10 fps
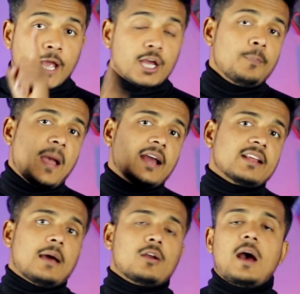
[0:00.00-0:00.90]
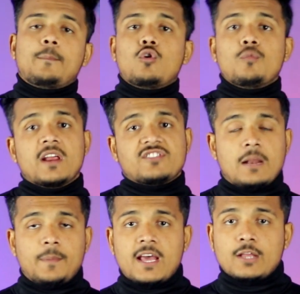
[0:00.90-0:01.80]
कृपया करके अगर आप लोग मेरे
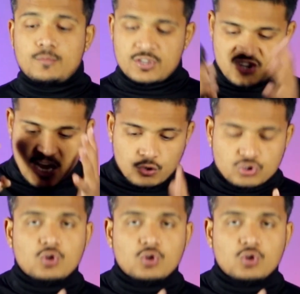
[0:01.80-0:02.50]
चैनल पर नए हैं तो मेरे चैनल को